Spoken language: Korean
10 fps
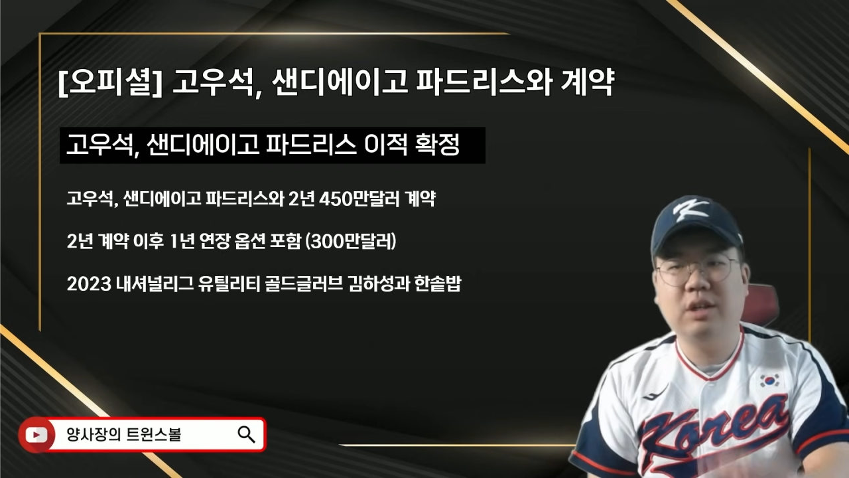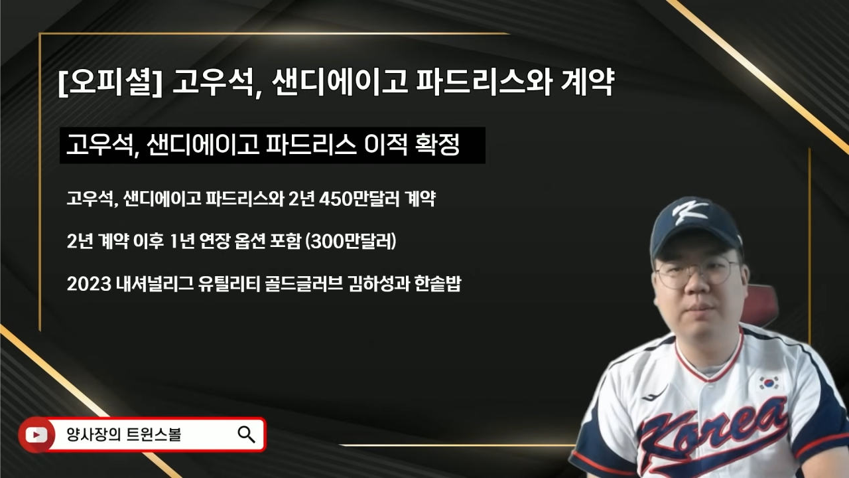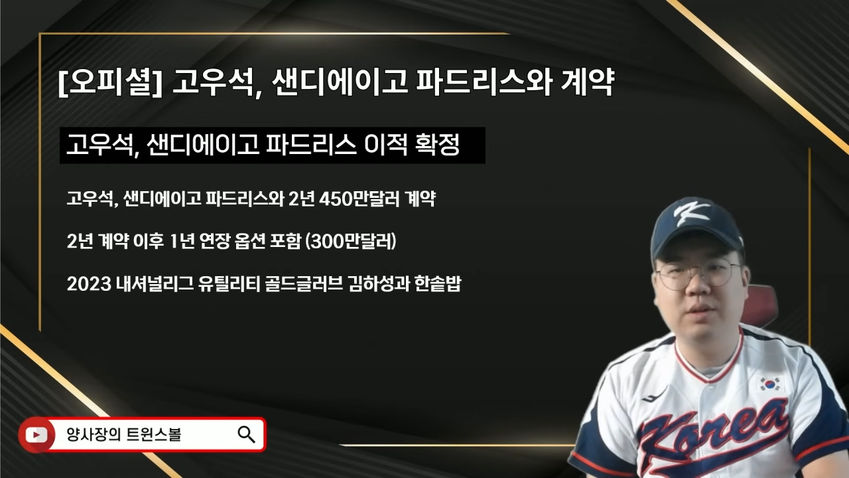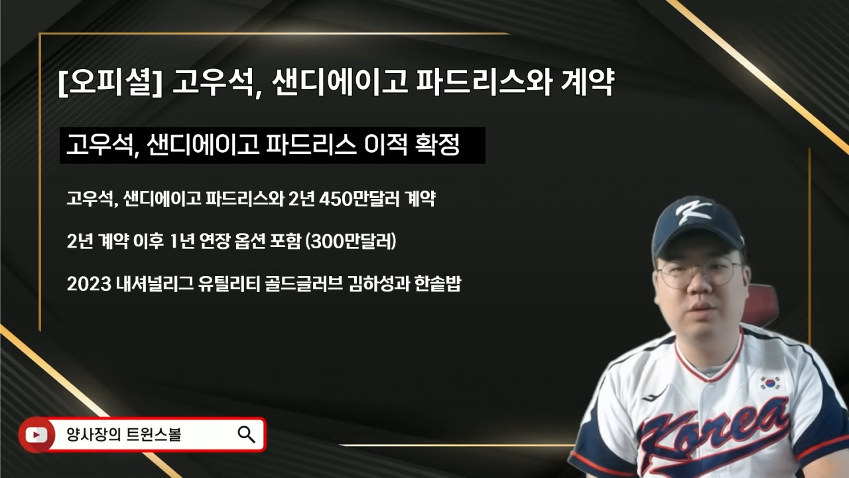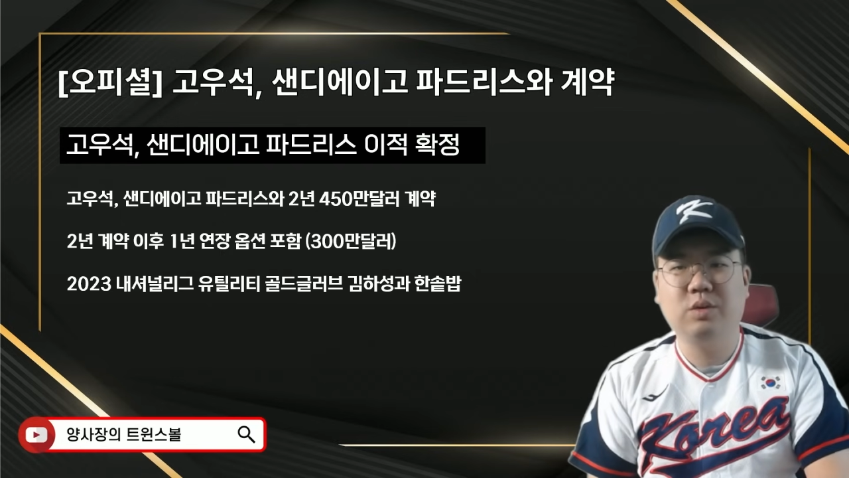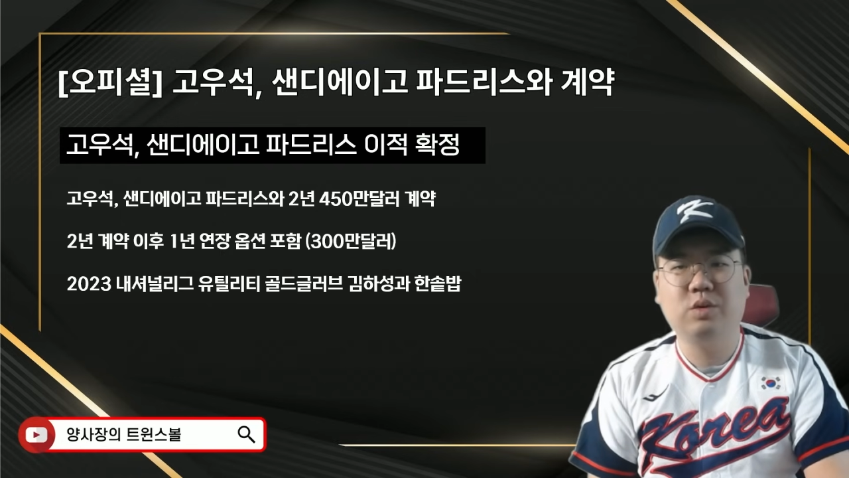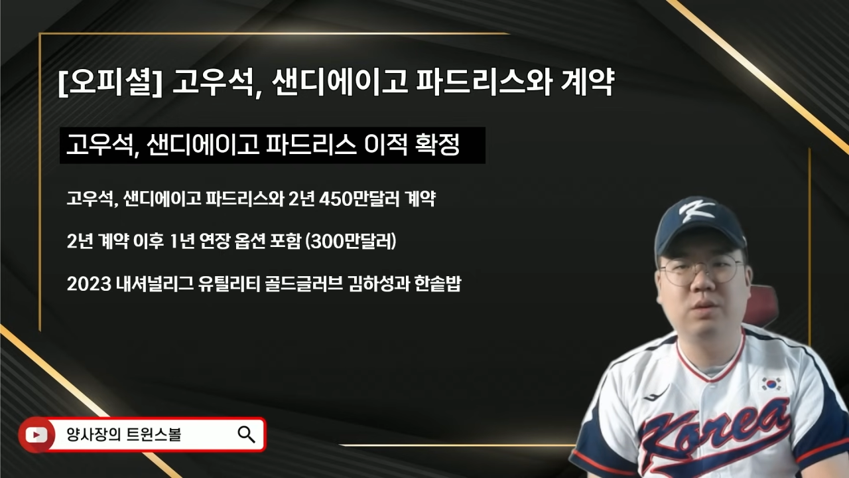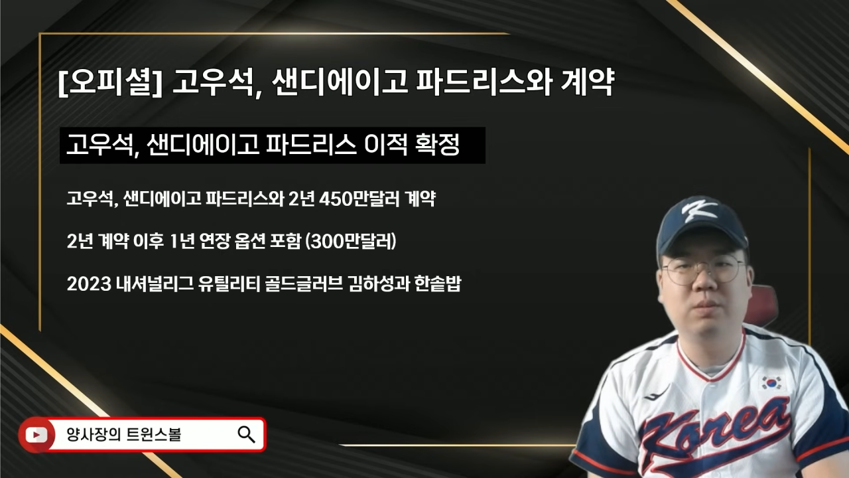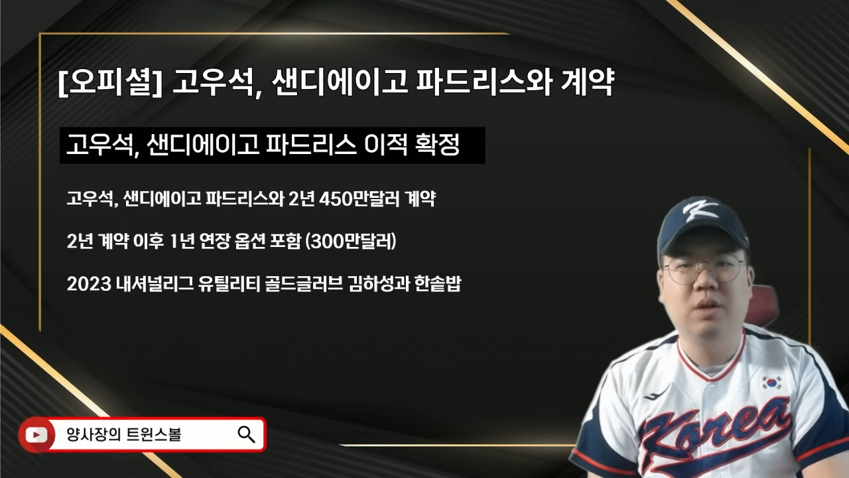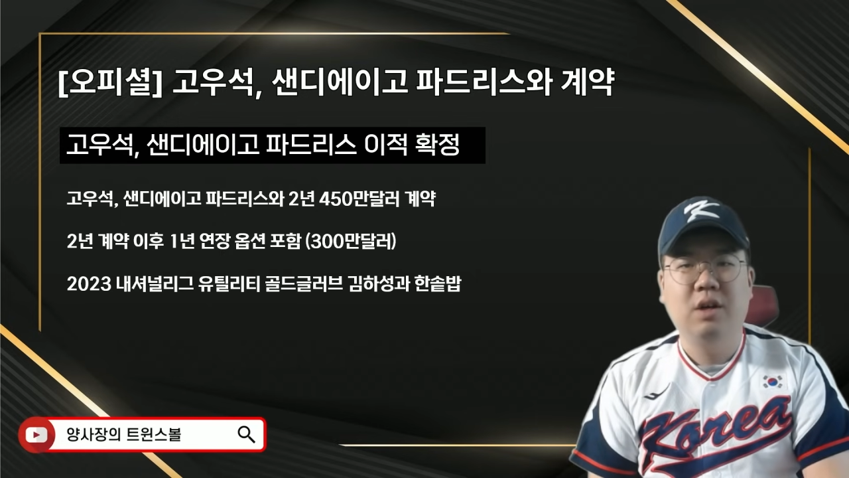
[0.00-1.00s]
하면서
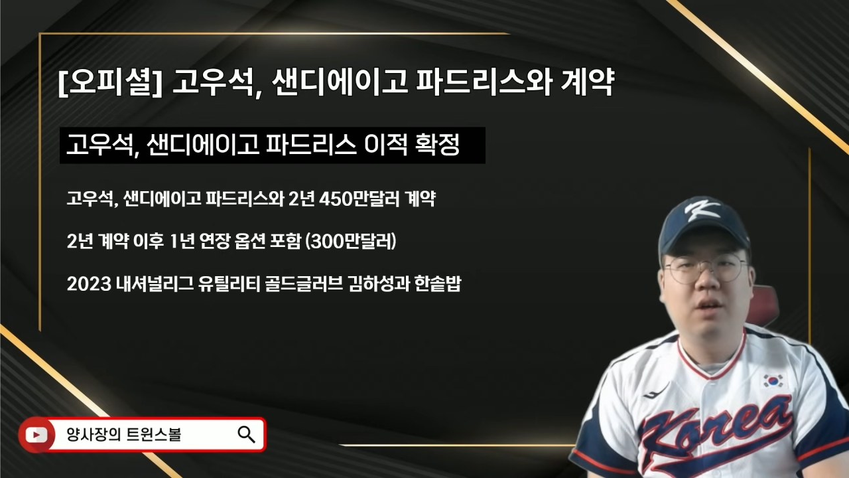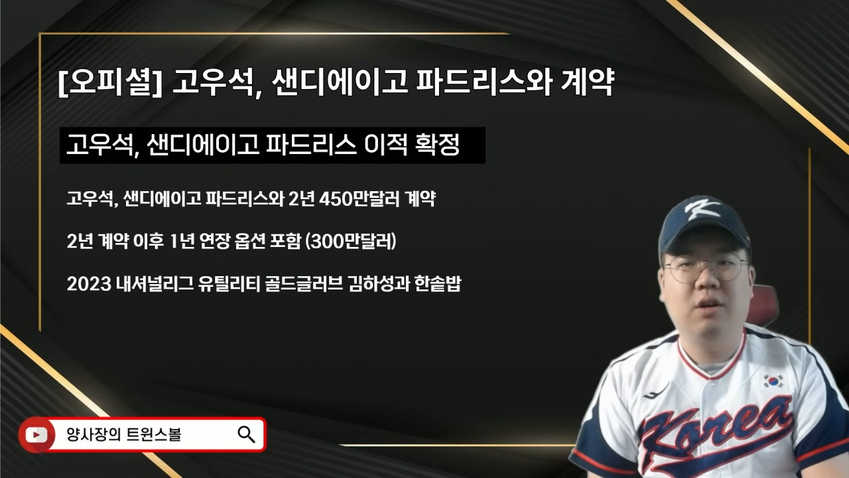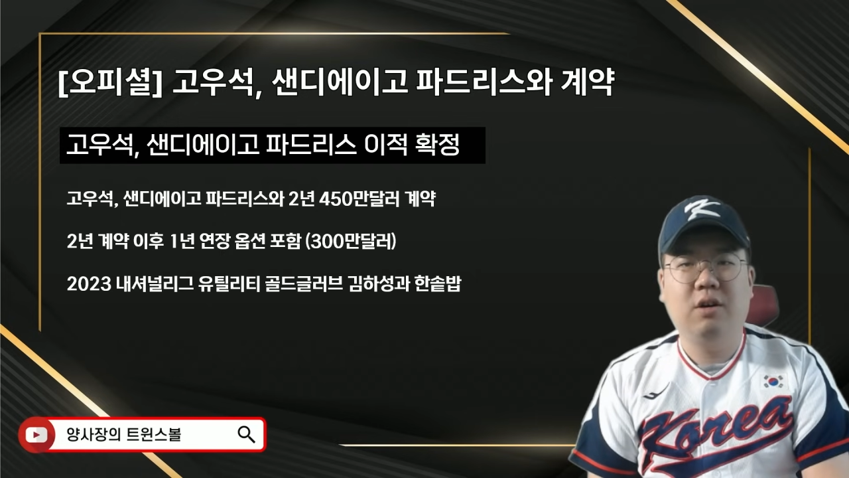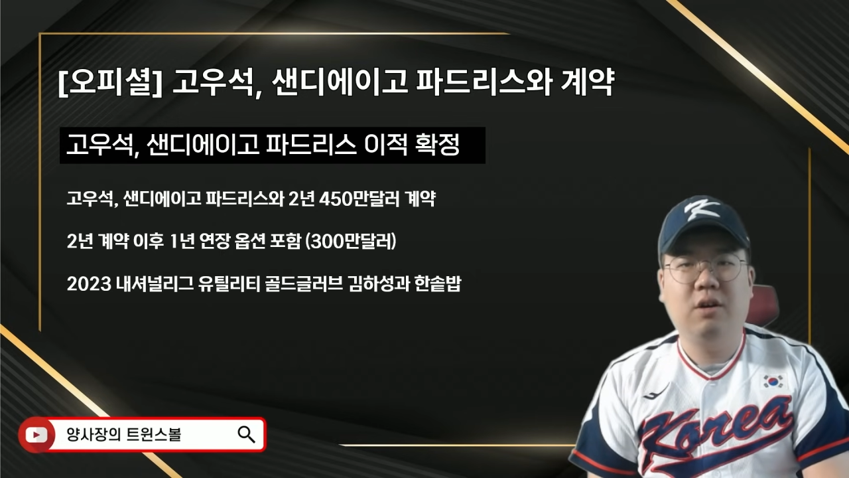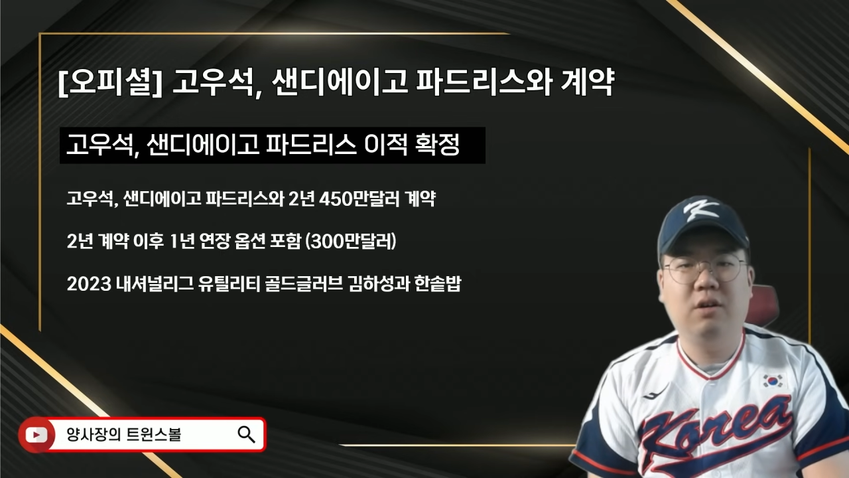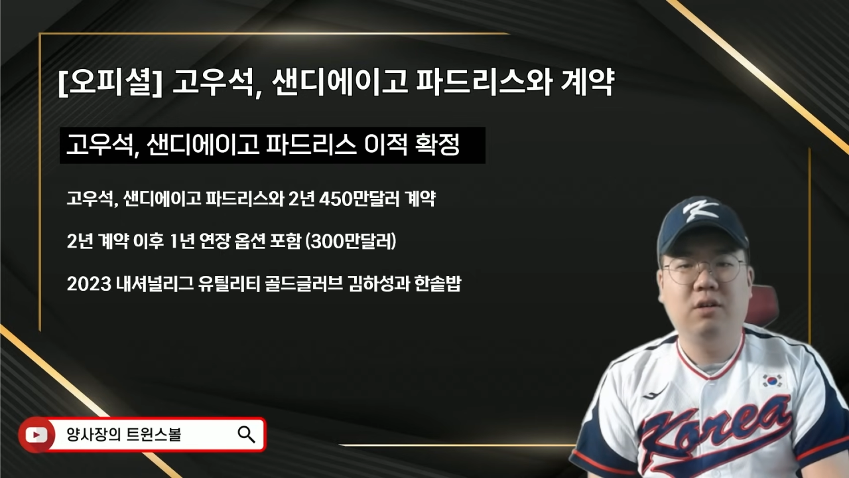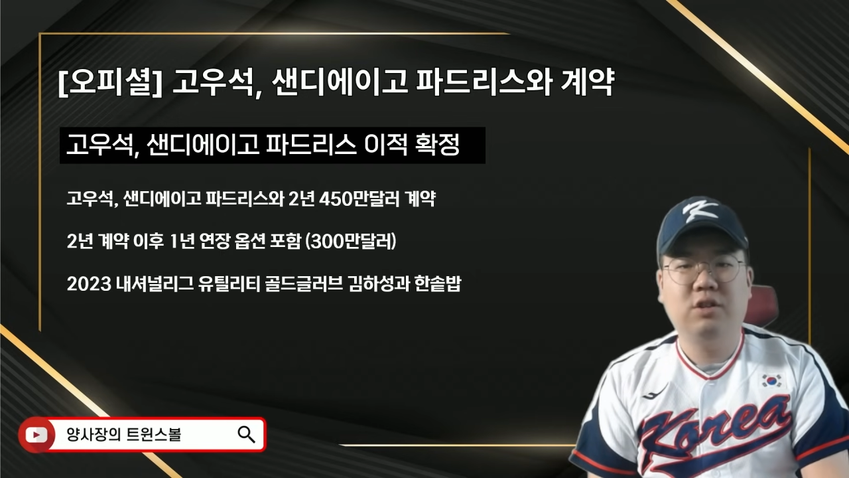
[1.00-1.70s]
조금 어,